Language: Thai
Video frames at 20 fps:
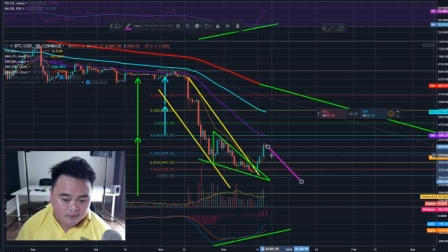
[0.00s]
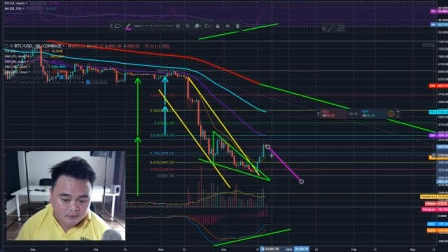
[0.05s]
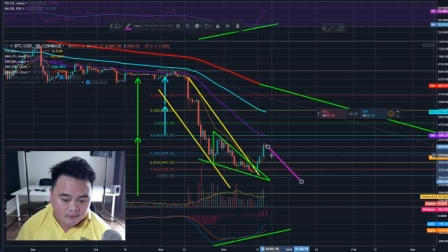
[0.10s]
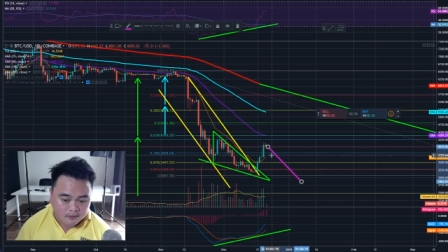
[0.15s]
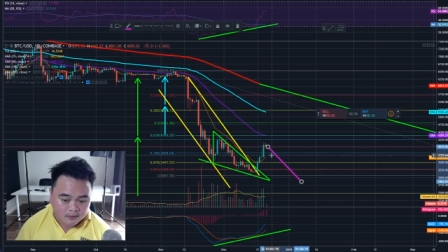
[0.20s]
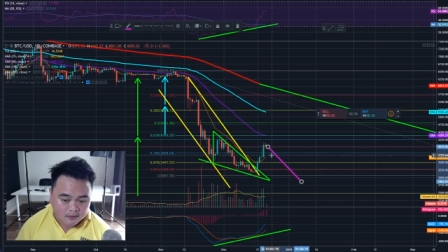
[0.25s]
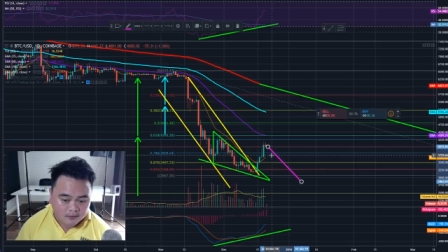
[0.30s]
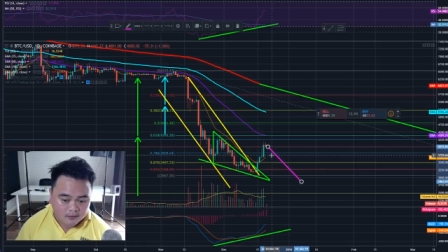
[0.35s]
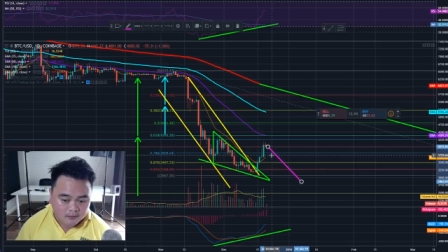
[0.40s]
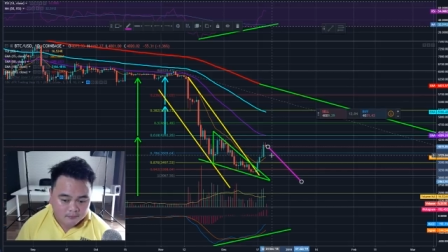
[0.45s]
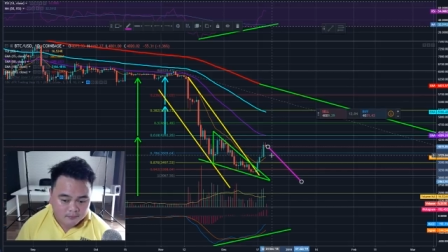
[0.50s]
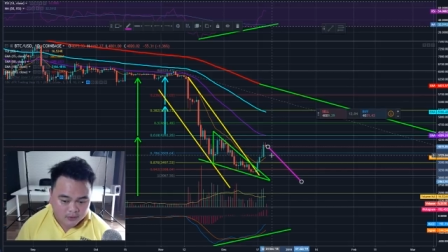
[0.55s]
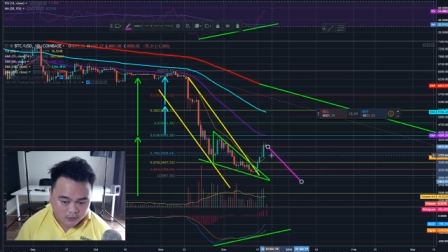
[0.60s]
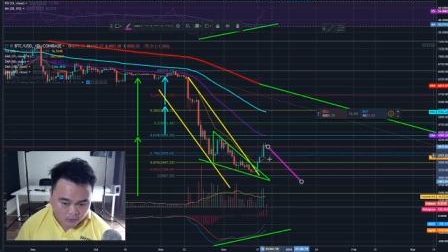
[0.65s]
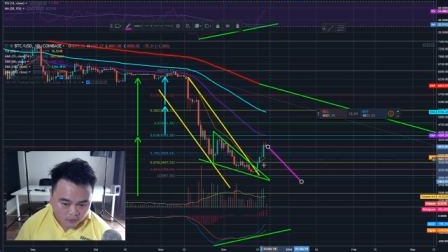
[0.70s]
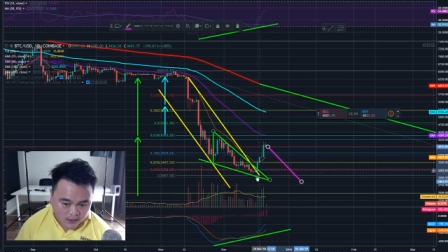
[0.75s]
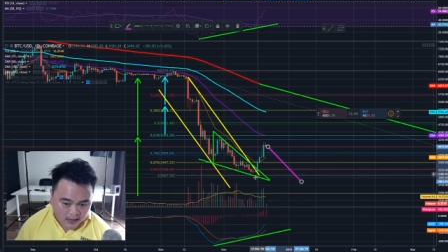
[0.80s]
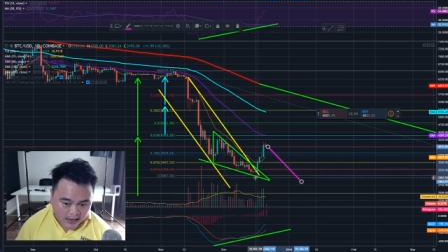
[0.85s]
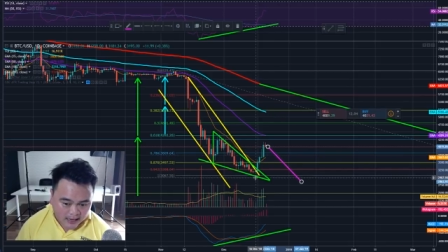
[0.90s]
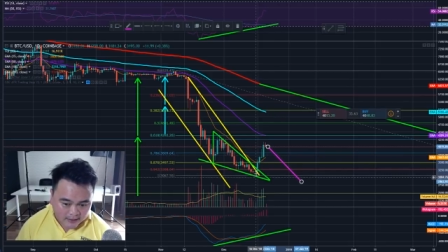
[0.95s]
นะมีโอ
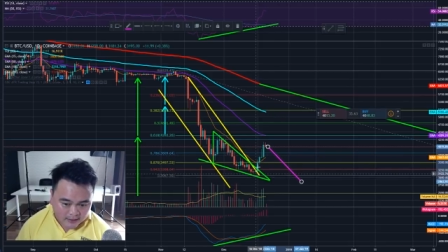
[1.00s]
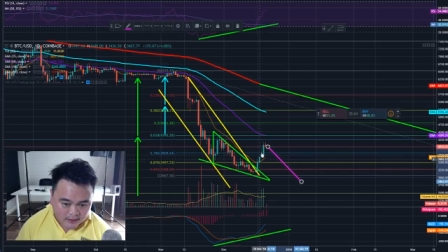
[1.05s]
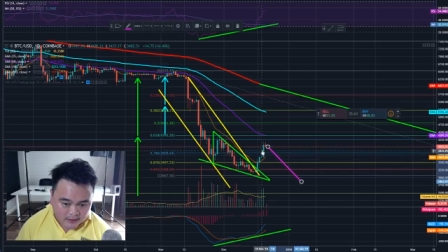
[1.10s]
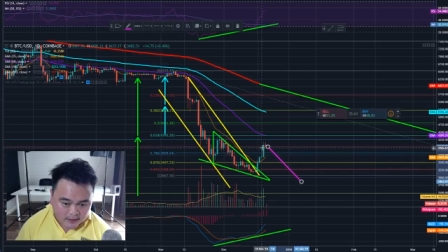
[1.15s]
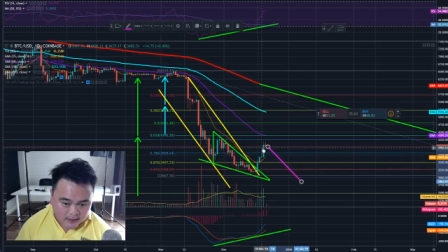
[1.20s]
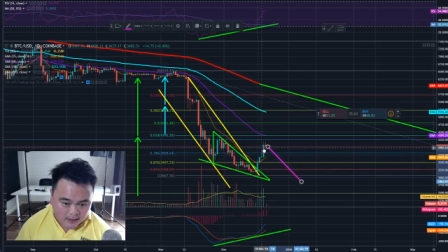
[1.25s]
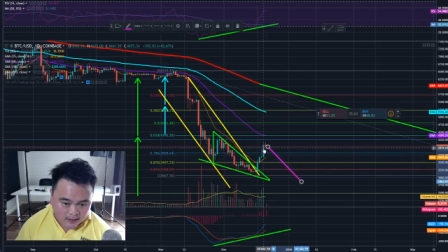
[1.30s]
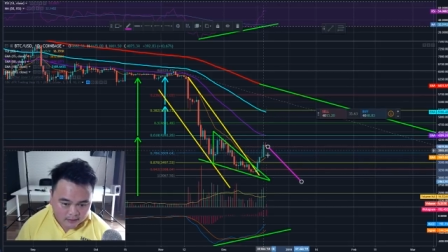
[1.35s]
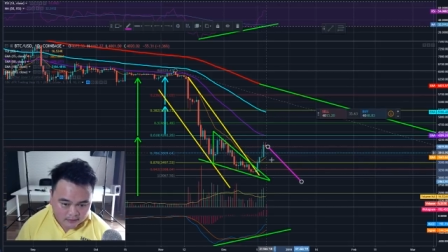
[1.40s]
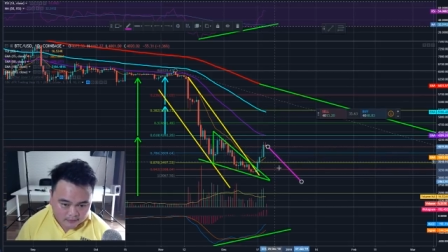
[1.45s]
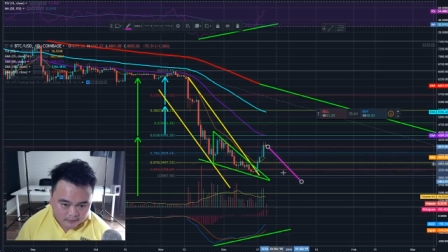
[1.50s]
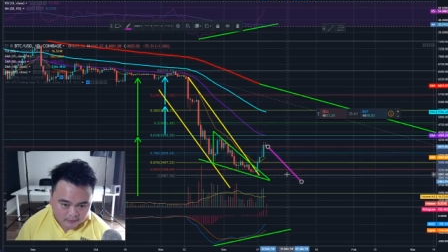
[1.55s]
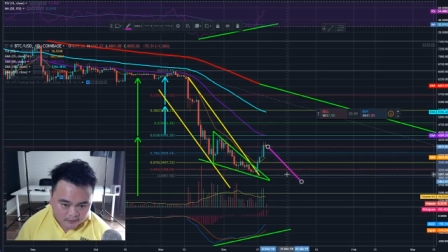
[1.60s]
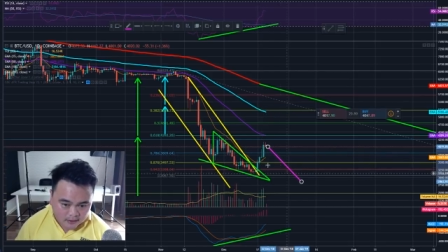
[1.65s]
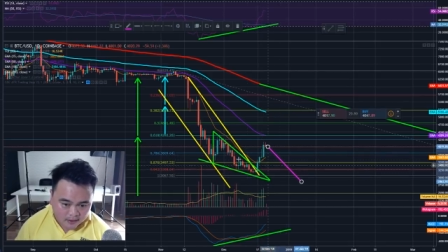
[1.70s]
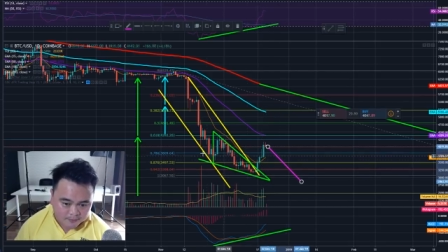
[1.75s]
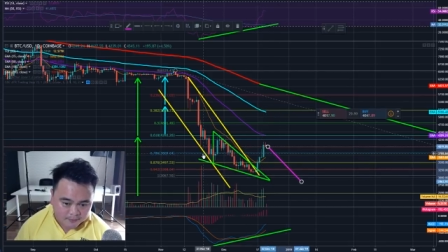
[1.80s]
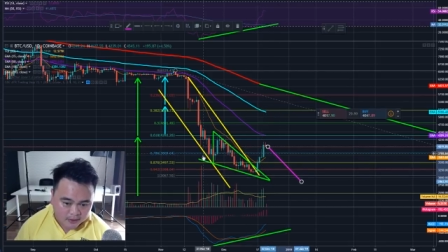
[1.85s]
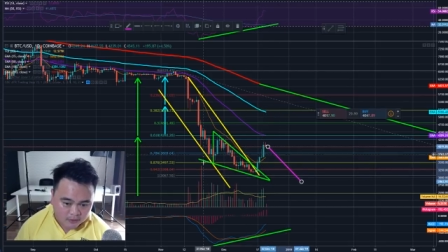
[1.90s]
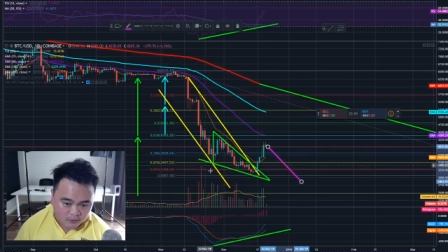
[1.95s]
กาสที่จะ
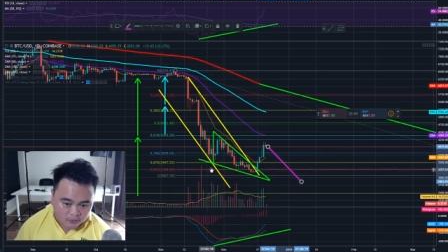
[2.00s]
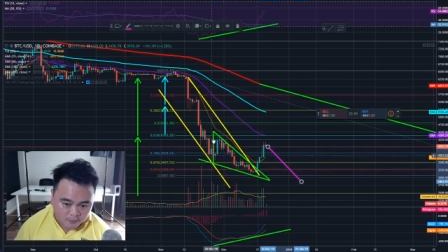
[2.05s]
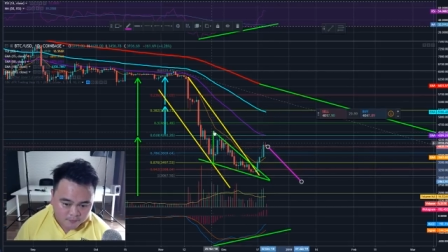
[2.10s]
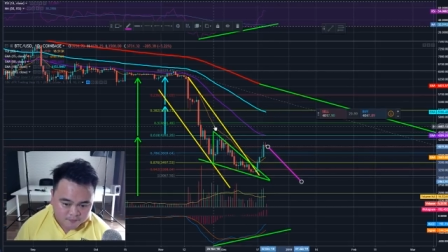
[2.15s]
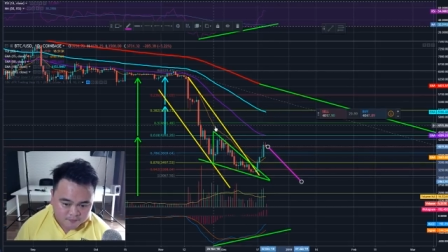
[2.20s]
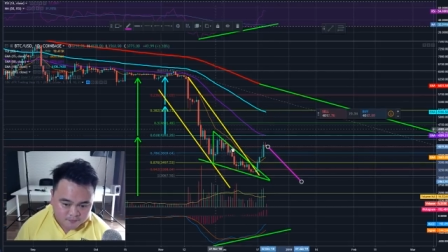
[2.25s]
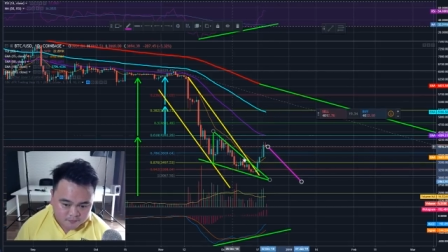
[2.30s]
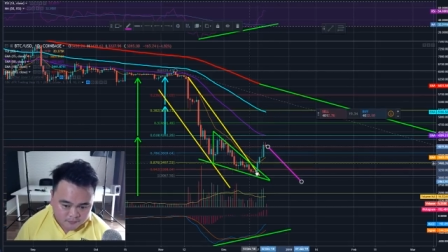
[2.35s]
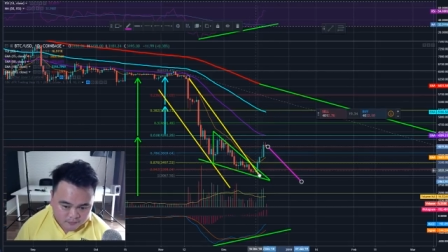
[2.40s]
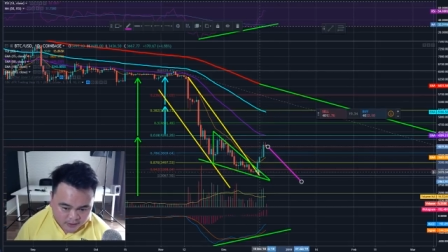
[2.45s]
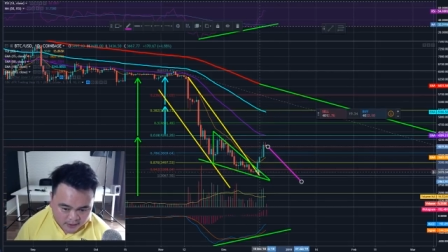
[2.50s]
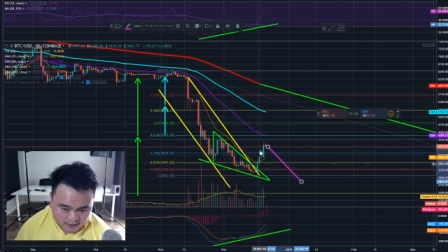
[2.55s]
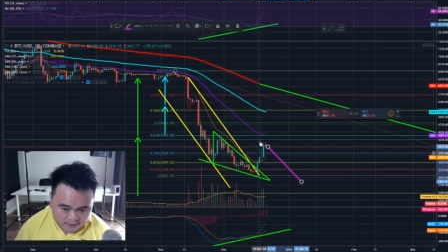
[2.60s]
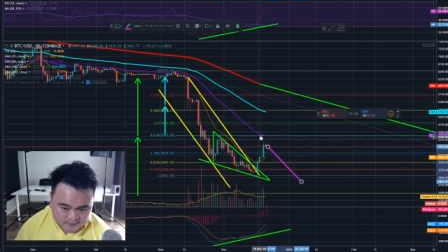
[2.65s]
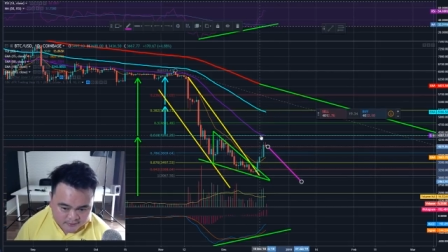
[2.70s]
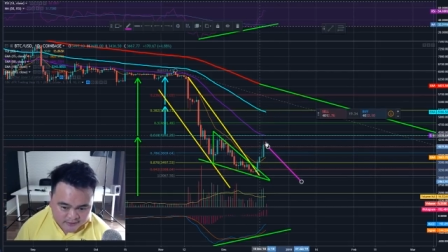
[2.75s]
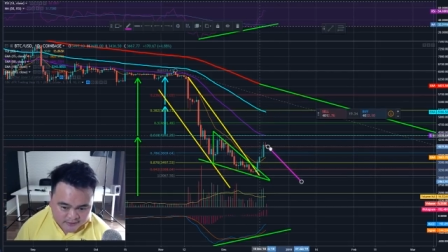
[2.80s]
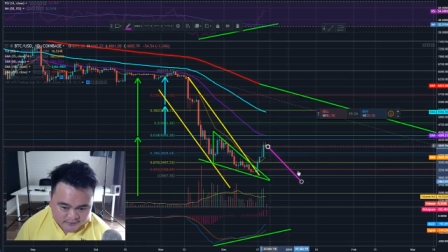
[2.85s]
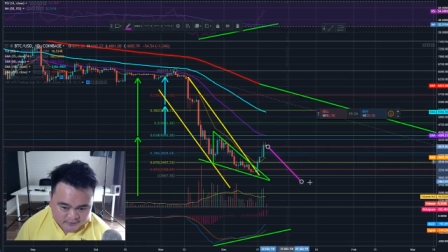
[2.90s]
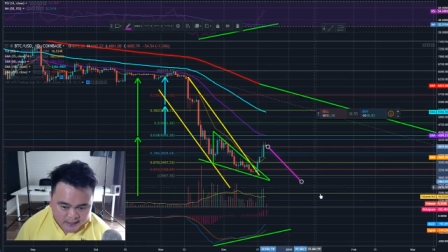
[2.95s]
เกิดเป็นรูปเนี่ย
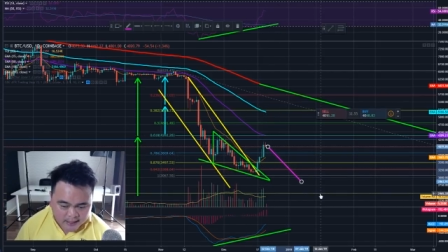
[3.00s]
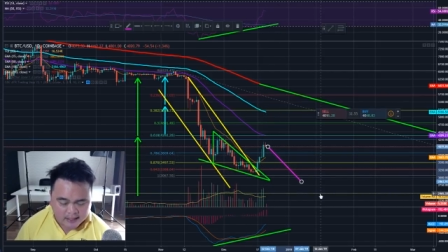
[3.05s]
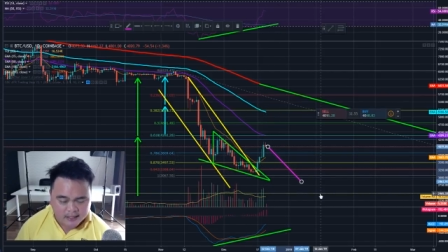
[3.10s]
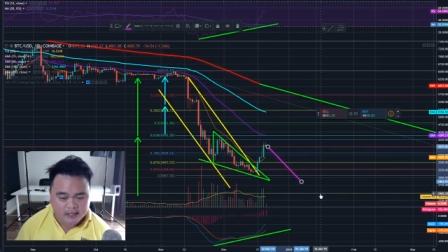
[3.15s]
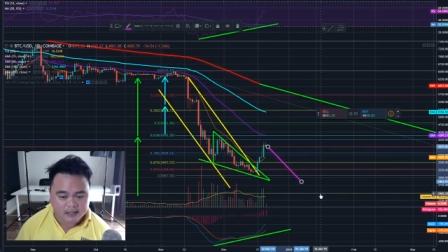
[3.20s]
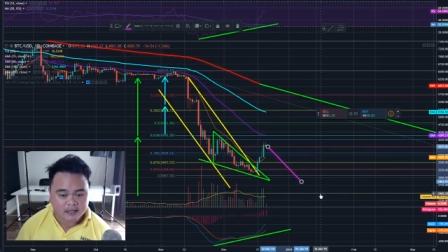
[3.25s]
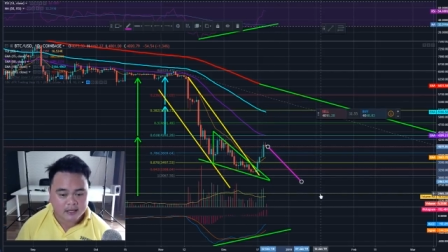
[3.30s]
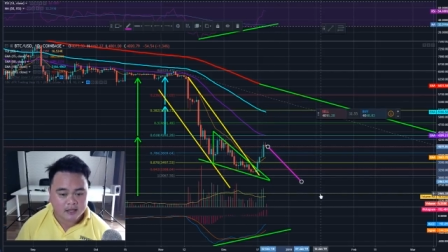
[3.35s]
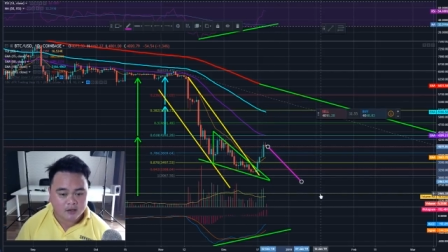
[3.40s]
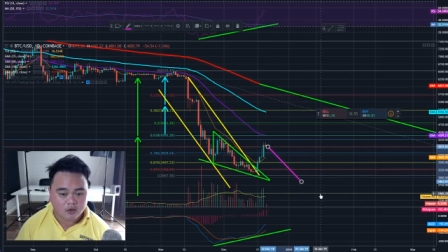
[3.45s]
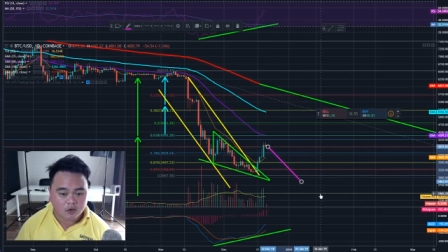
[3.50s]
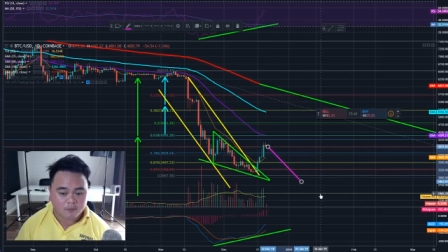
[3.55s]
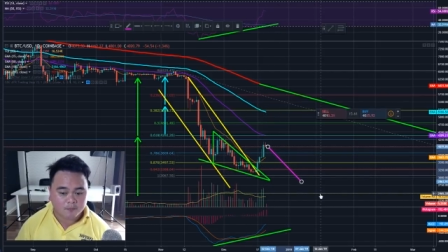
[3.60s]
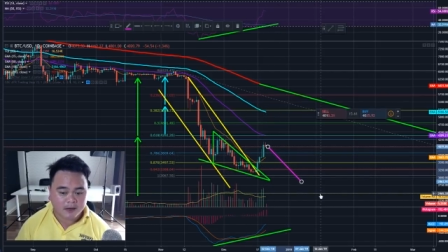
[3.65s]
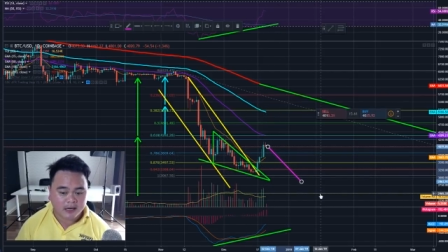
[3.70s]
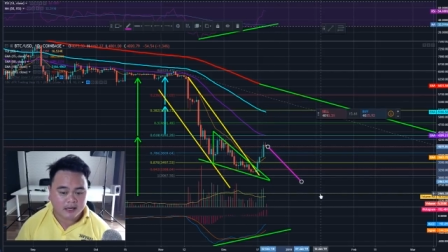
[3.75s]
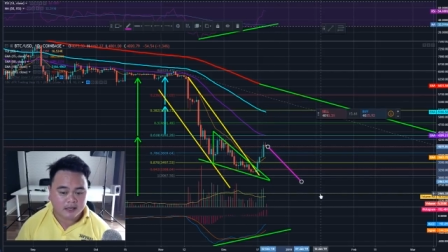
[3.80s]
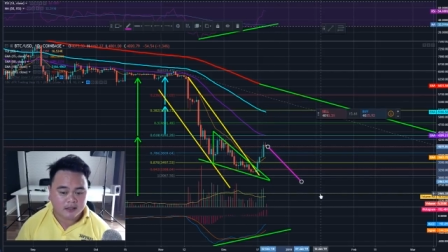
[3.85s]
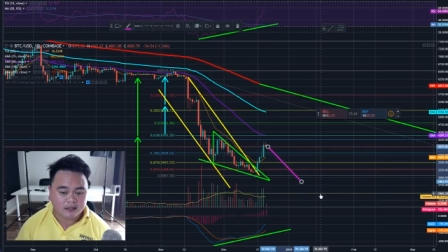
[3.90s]
ซิกแซกอย่างเนี้ยลงไป